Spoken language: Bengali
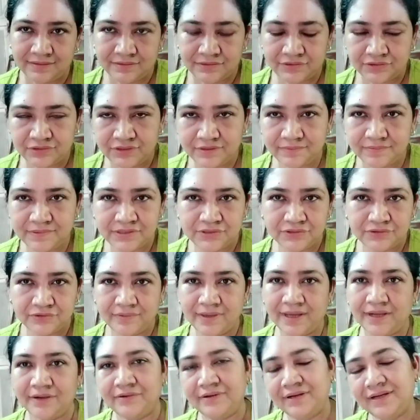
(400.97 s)
যদি ভিডিও
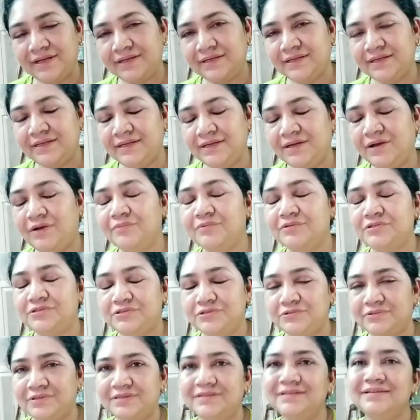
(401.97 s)
ভালো লাগে
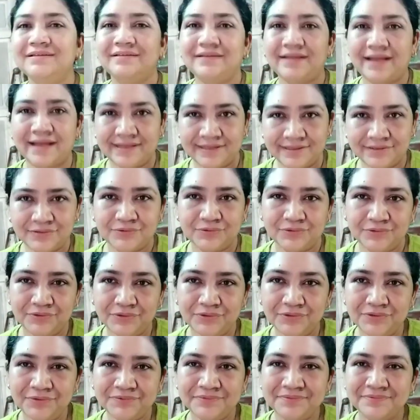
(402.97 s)
অবশ্যই লাইক
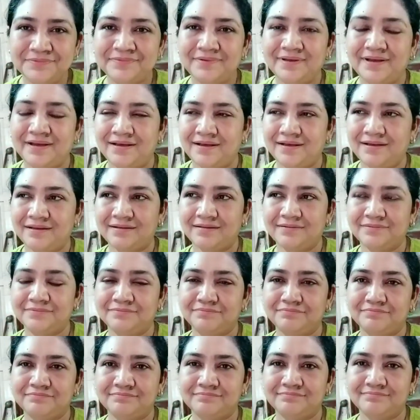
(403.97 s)
করো আর
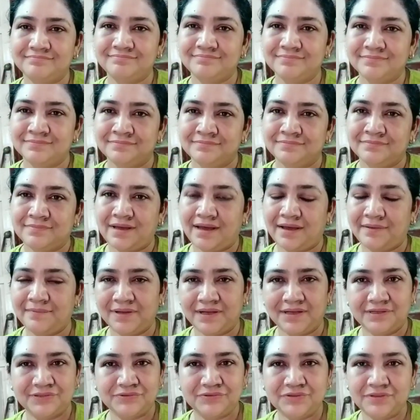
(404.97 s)

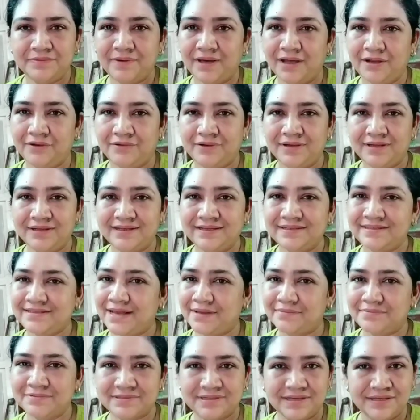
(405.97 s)
আমাকে যদি ভালো লাগে
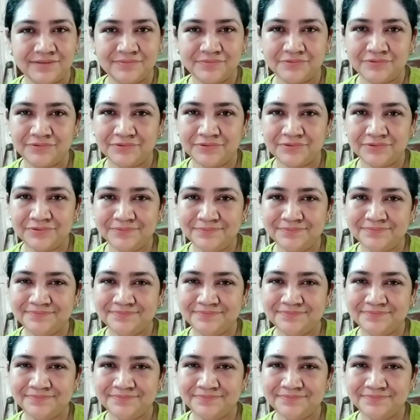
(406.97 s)
সাবস্ক্রাইব করো